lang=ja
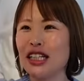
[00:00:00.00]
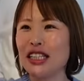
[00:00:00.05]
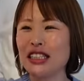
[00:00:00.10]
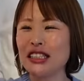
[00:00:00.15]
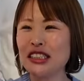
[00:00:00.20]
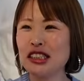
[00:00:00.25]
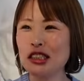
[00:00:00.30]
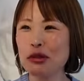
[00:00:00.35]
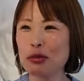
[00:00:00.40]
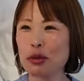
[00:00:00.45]
い
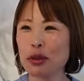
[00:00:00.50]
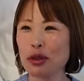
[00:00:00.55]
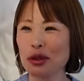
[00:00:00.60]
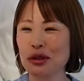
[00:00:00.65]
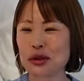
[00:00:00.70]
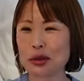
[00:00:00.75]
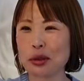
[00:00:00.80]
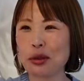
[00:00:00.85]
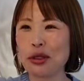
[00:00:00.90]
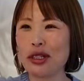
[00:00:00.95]
つも
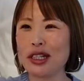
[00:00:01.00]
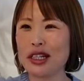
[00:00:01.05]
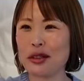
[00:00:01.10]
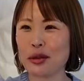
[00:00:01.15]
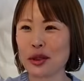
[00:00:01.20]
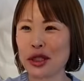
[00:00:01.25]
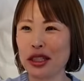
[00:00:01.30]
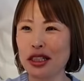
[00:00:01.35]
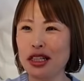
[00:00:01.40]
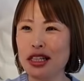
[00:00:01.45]
トイレを
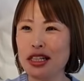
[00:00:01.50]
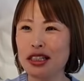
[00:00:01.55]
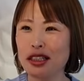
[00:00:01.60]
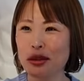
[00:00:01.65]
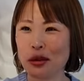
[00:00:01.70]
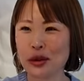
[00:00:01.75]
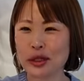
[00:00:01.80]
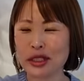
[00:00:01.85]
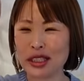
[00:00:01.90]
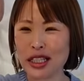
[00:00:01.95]
きれいに
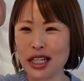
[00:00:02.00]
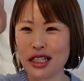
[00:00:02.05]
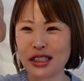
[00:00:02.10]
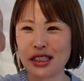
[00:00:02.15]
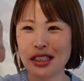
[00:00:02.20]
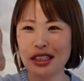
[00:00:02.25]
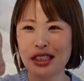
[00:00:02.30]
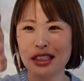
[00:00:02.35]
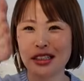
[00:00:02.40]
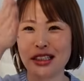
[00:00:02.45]
お使いい
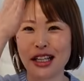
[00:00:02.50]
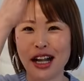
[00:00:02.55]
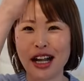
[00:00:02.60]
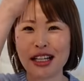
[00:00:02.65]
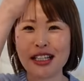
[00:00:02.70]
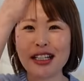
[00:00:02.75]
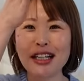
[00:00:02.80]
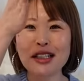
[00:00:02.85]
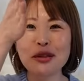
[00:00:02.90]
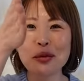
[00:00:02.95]
ただいてあ
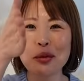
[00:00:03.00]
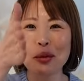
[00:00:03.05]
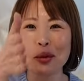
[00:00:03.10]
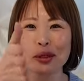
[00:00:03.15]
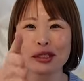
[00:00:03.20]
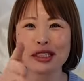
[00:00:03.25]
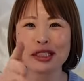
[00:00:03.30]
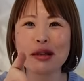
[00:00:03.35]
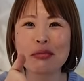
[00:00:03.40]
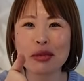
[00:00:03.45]
りがとうご
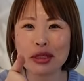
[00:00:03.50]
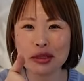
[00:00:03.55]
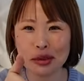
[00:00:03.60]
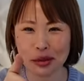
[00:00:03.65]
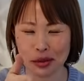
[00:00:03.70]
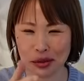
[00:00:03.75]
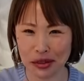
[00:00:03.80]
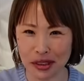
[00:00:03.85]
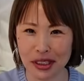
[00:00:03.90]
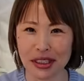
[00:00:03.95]
ざいますっ
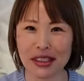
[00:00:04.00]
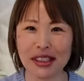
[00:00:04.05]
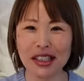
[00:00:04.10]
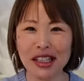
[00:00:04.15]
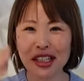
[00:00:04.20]
て